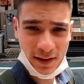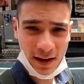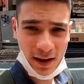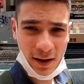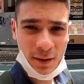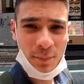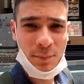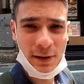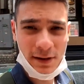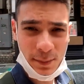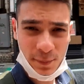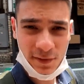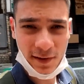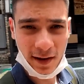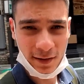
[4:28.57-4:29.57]
sehr
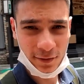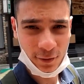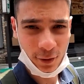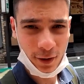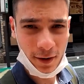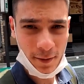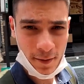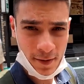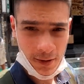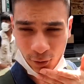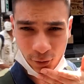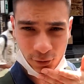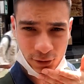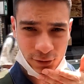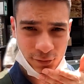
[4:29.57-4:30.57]
beliebt sein soll.
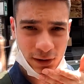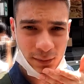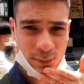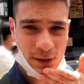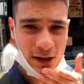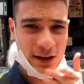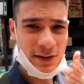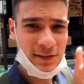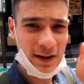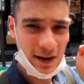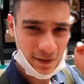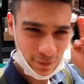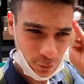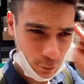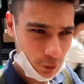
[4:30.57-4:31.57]
Und ich werde mir da jetzt
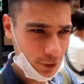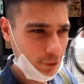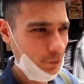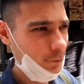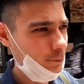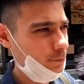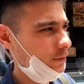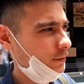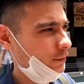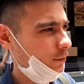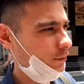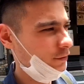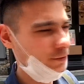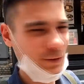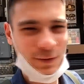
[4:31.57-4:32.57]
eins holen
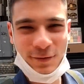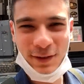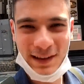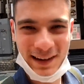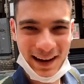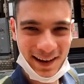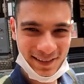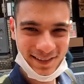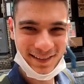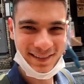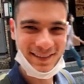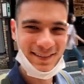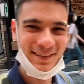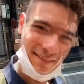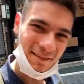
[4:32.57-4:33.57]
und wieder essen.
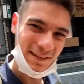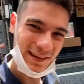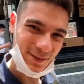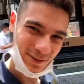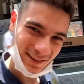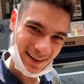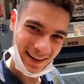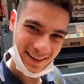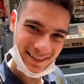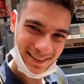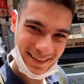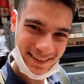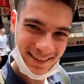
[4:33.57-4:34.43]
Wir sehen uns gleich.